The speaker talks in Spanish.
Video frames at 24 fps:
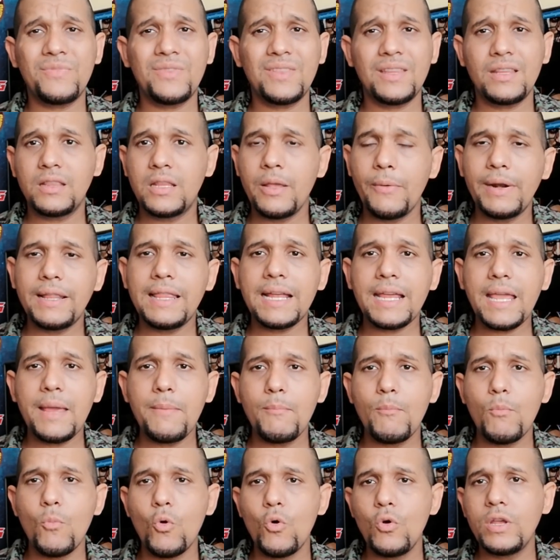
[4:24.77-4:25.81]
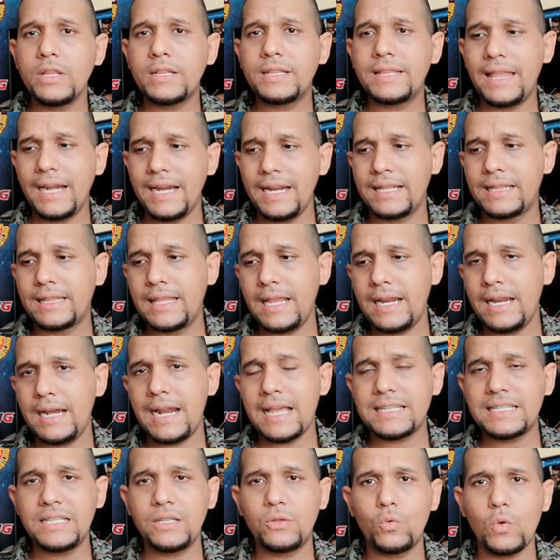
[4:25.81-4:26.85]
de verdad que muy triste la
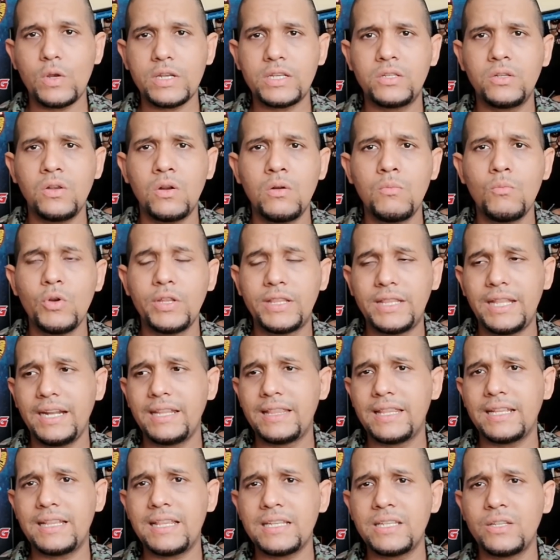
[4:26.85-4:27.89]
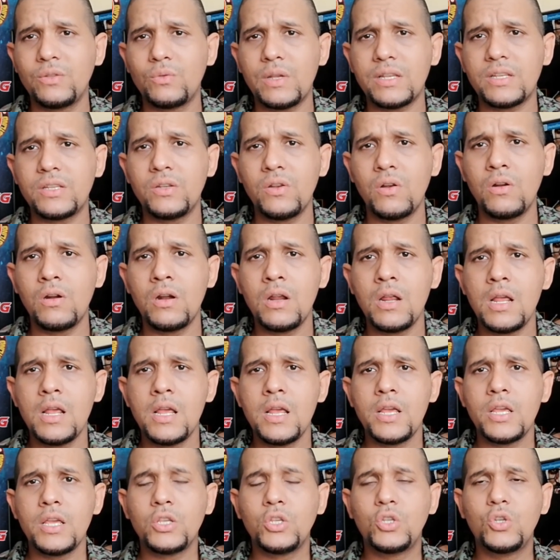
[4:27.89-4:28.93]
situación, muy triste esta situación.
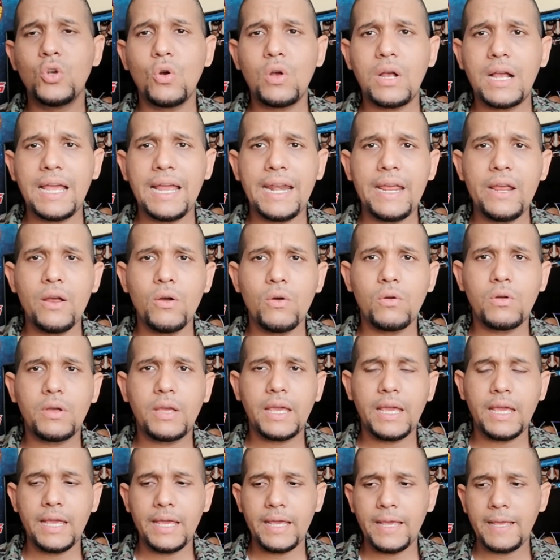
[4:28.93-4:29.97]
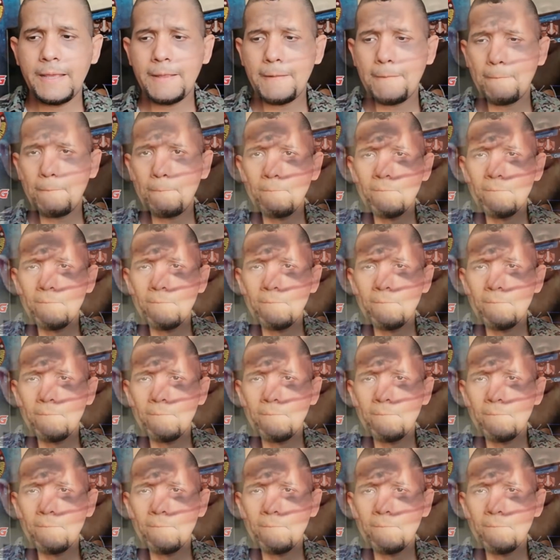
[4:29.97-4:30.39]
Yo creo que